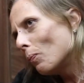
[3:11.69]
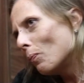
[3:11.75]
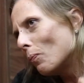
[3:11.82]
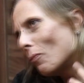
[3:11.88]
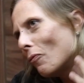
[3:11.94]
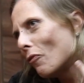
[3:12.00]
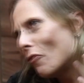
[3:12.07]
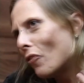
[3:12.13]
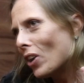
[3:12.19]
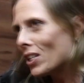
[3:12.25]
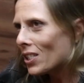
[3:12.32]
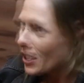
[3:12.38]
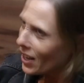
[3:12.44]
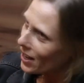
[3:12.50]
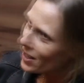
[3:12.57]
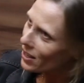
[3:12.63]

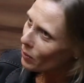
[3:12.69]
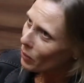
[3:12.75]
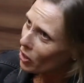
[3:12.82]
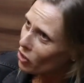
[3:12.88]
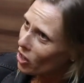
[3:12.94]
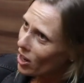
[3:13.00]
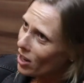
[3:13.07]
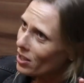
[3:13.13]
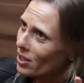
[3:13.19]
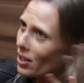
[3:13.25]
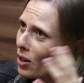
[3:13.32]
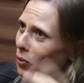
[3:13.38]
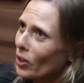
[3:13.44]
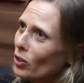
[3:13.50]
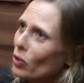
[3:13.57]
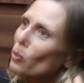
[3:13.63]
fazer essa
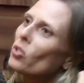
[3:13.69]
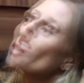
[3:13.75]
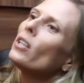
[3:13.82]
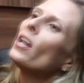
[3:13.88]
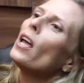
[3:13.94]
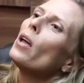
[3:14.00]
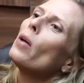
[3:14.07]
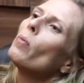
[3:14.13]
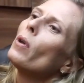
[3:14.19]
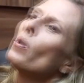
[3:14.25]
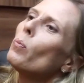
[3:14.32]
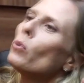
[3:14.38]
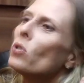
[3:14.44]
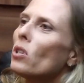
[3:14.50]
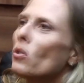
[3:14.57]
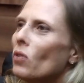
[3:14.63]
mediação entre o cinema e
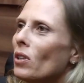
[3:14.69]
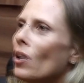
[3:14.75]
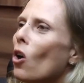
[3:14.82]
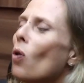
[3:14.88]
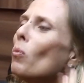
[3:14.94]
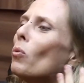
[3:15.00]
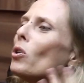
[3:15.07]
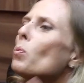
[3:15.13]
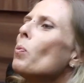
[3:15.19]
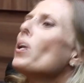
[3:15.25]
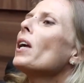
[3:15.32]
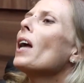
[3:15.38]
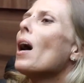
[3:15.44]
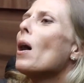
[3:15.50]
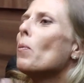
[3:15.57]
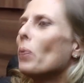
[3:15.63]
possível, como
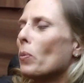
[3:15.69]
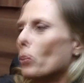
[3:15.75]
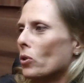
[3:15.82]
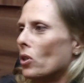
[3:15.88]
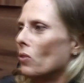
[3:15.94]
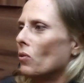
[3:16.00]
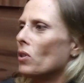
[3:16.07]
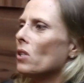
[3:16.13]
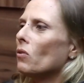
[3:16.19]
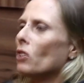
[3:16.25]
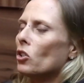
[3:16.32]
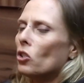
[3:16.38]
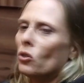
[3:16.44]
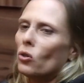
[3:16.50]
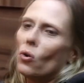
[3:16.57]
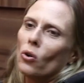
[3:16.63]
explicar para possíveis
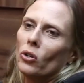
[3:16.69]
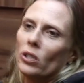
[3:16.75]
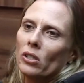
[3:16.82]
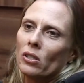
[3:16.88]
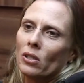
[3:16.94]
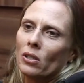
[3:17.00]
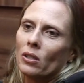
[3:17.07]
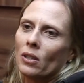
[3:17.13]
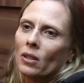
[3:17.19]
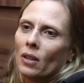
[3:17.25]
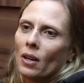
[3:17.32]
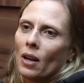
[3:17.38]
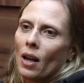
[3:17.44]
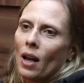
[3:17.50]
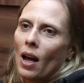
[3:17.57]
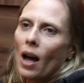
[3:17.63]
investidores
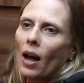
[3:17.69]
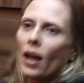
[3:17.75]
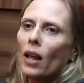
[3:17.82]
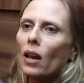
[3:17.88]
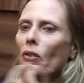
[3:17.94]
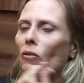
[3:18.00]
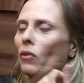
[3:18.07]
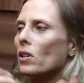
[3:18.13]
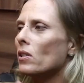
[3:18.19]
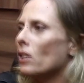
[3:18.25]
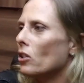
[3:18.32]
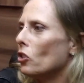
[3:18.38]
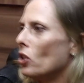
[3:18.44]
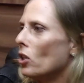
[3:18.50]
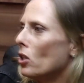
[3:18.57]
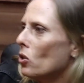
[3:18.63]
a relevância
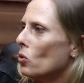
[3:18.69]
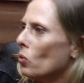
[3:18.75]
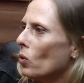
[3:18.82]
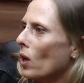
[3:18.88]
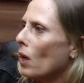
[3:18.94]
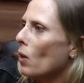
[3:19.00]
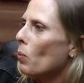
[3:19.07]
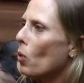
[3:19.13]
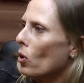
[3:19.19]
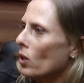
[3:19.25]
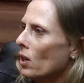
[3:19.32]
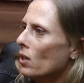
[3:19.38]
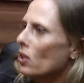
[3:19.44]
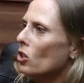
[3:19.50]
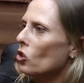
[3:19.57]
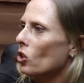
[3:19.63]
disso e a
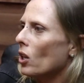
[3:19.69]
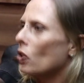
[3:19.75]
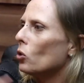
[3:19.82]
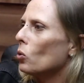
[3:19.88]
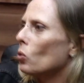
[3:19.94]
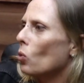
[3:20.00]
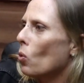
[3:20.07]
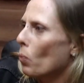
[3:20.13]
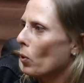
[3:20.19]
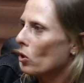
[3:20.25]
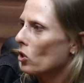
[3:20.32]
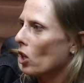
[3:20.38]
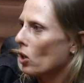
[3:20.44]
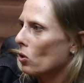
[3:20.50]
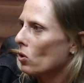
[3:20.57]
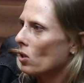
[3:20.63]
importância de estar junto com
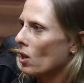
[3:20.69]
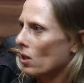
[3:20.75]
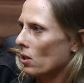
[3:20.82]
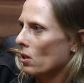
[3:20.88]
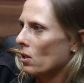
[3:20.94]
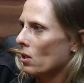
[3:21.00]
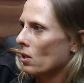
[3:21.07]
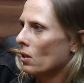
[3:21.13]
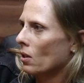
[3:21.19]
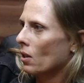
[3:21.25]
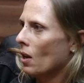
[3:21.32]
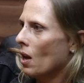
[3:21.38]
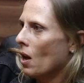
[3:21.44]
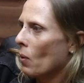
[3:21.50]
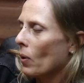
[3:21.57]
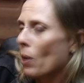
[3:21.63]
projetos desses?
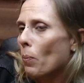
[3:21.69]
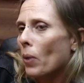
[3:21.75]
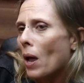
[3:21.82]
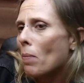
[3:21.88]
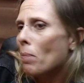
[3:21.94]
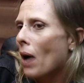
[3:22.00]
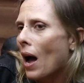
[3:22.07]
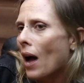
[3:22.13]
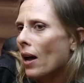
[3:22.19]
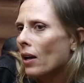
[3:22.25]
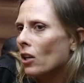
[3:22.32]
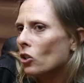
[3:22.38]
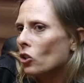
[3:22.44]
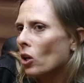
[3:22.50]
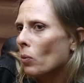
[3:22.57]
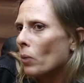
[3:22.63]
Porque para
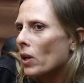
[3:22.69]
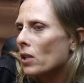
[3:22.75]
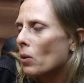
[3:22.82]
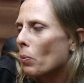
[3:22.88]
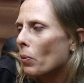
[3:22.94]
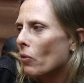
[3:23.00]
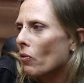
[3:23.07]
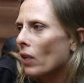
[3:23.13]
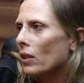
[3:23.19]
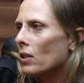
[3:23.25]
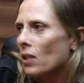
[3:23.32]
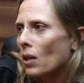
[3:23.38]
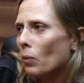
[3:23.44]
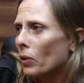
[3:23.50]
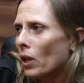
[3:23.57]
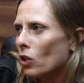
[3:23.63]
marketing, a empresa privada
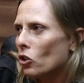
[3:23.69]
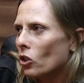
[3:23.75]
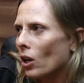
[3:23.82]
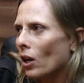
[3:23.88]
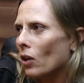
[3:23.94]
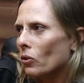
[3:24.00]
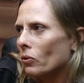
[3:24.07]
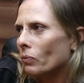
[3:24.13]
sempre tem dinheiro.